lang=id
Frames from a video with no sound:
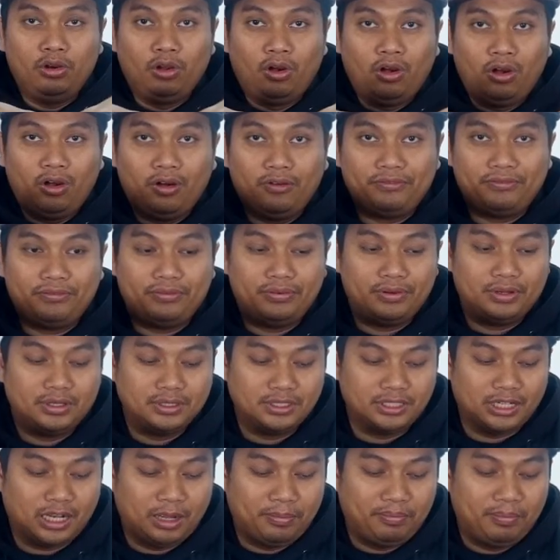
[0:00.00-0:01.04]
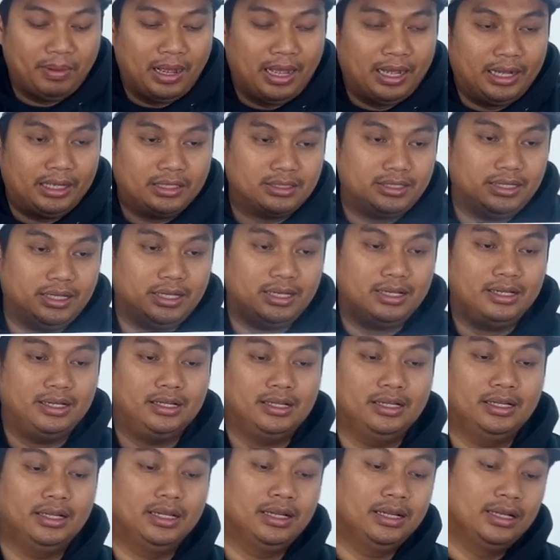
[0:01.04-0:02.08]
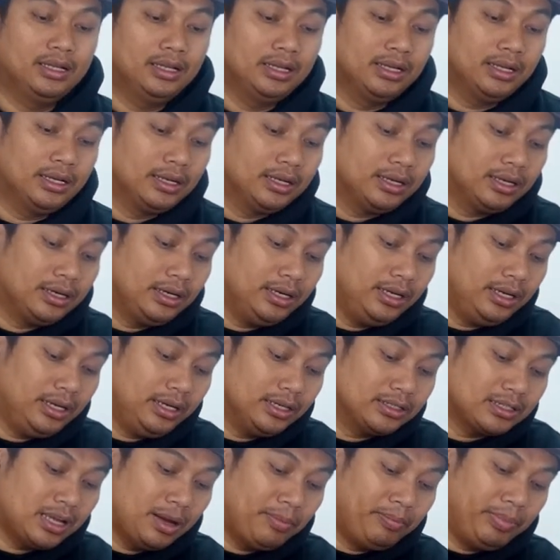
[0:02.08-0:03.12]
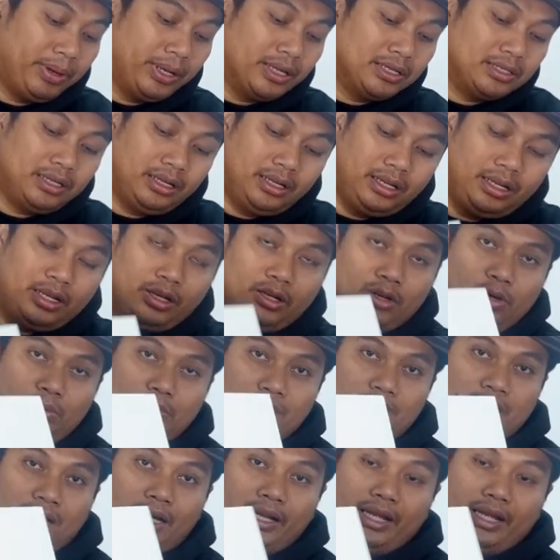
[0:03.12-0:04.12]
doh cakep banget sih. Di samping sini lo bisa